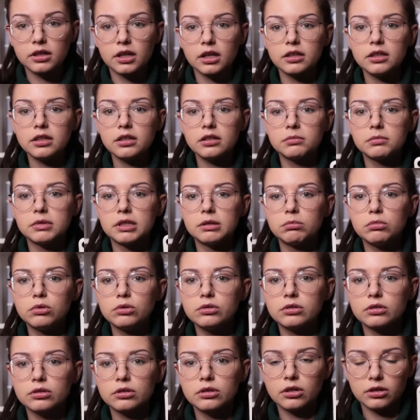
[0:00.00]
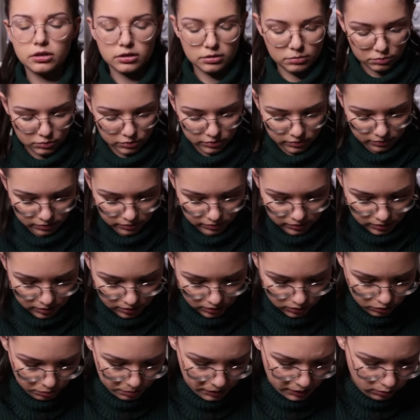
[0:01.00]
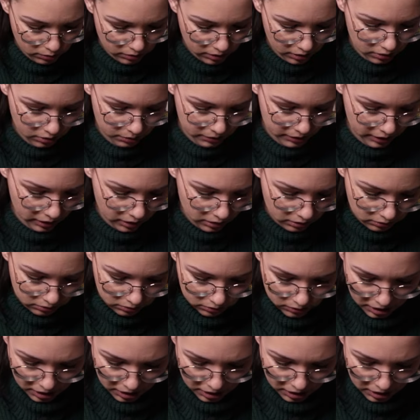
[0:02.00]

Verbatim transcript: Regardez comme il est beau son coq. je ne Je vais pas le tenir comme ça.